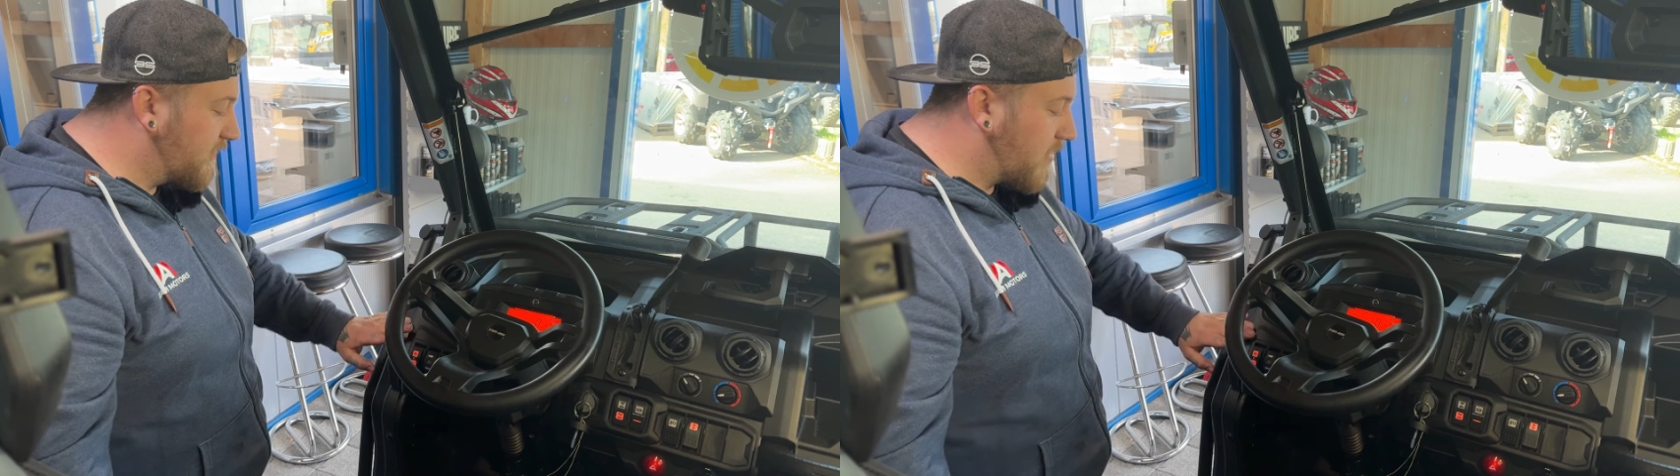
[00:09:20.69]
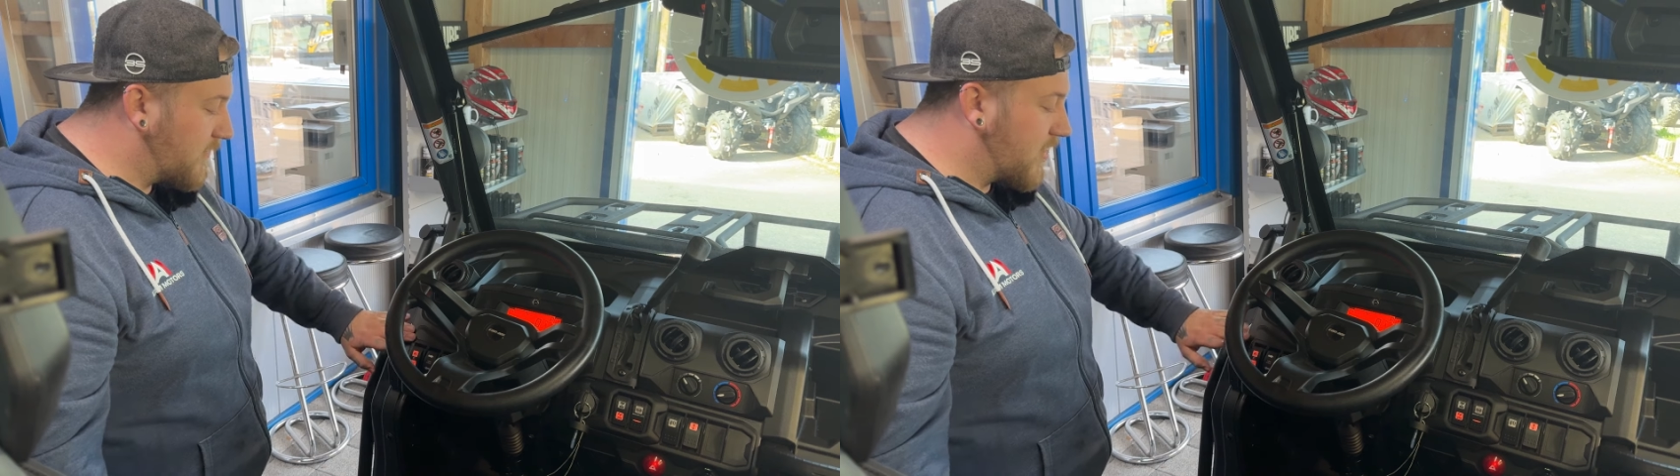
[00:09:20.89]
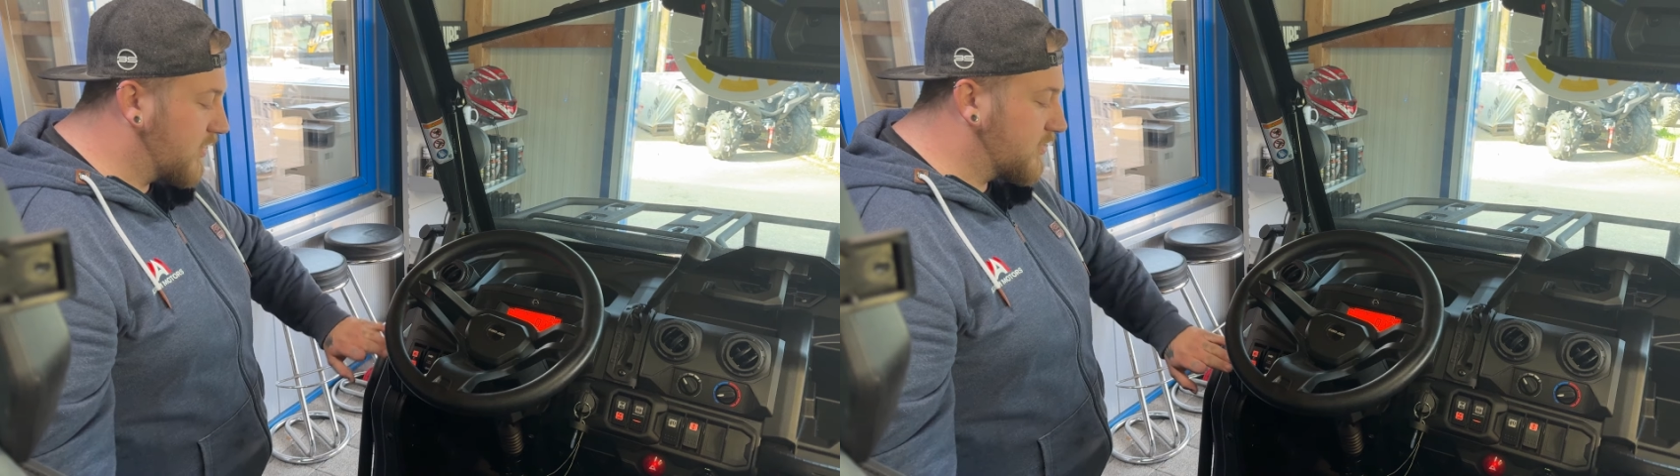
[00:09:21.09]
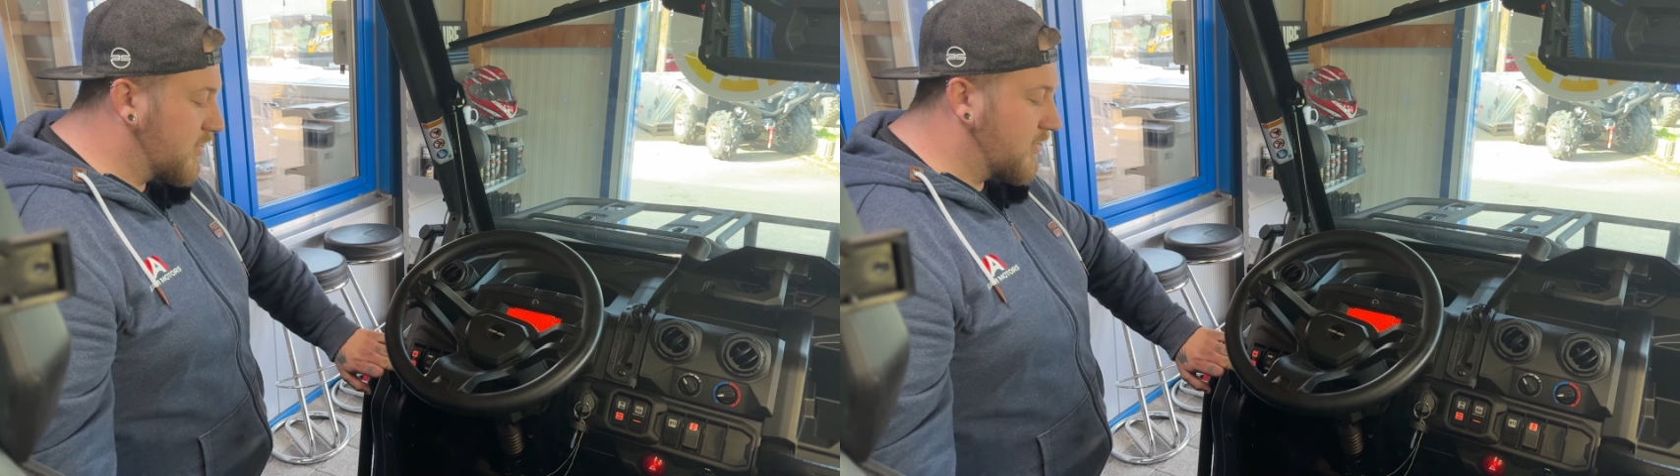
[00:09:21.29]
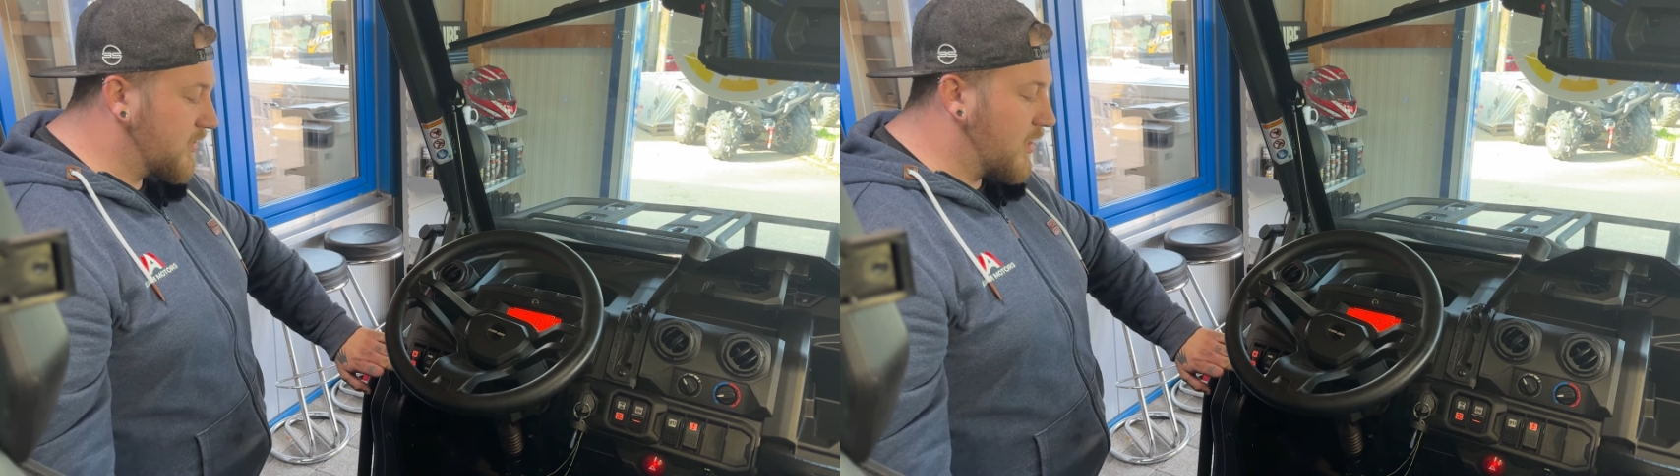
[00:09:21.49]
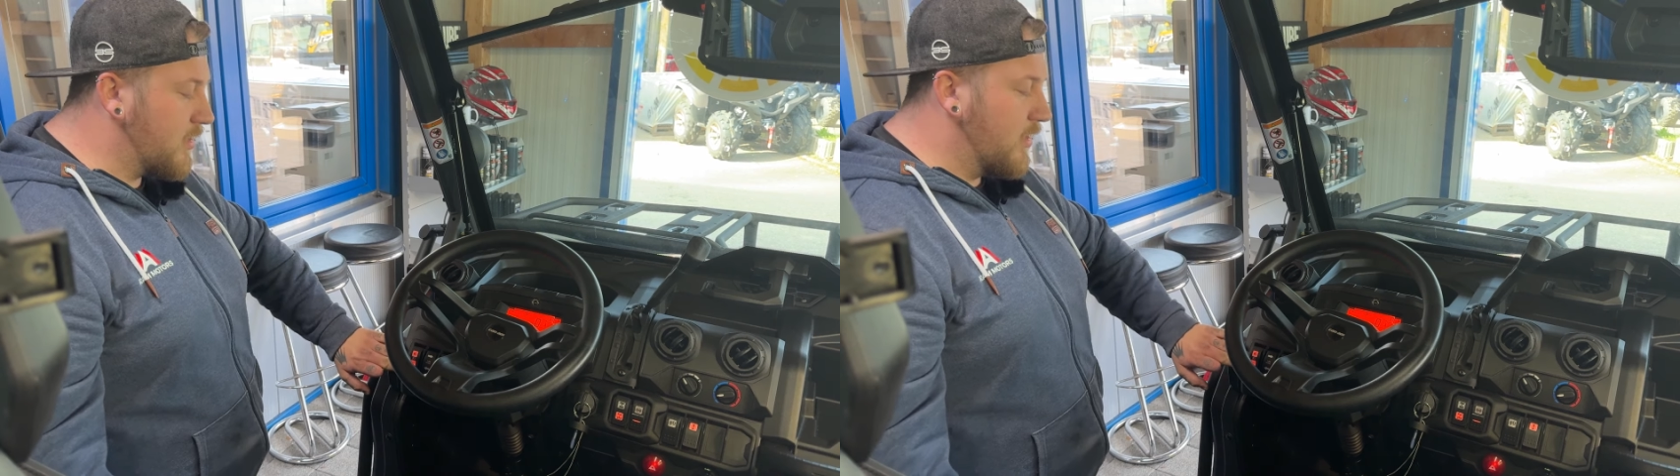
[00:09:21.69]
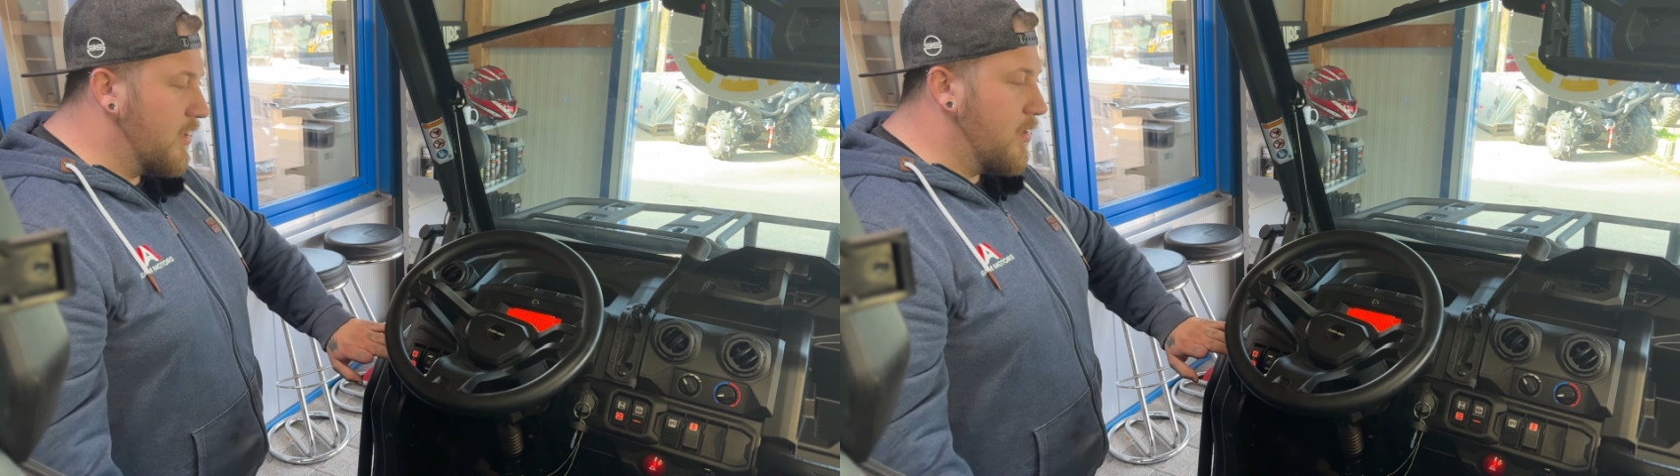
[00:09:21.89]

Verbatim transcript: fangen wir ganz links an,